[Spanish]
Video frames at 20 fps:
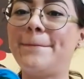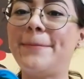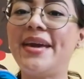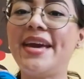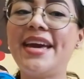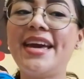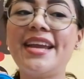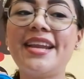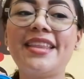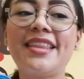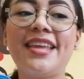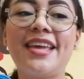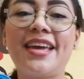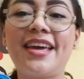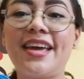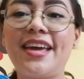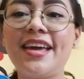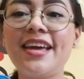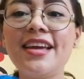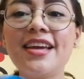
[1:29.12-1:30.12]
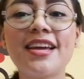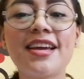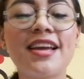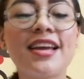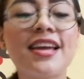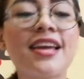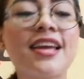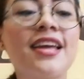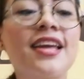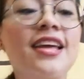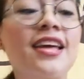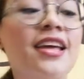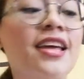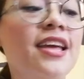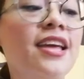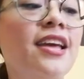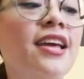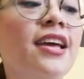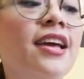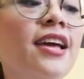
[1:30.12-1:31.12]
verde
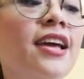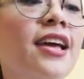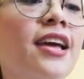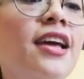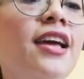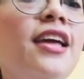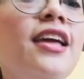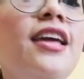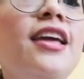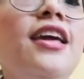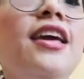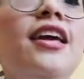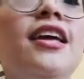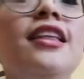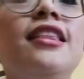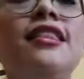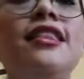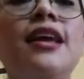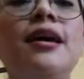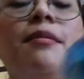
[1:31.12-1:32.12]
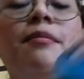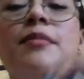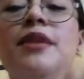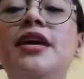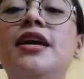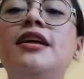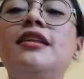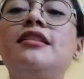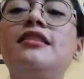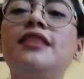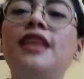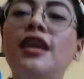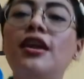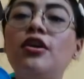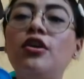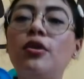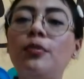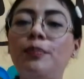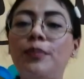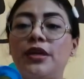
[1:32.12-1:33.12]
y también
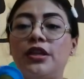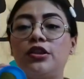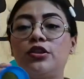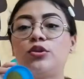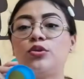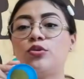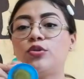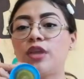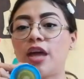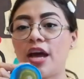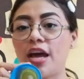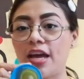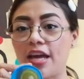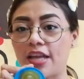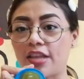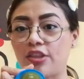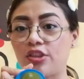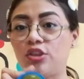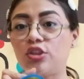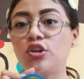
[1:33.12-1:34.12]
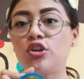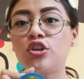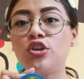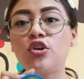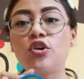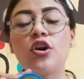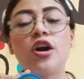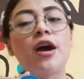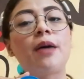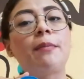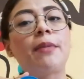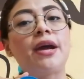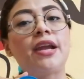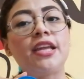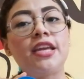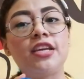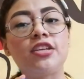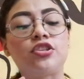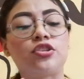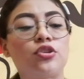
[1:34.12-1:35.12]
tengo pintura en tono
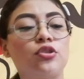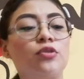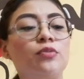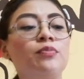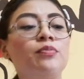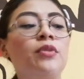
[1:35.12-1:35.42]
amarillo.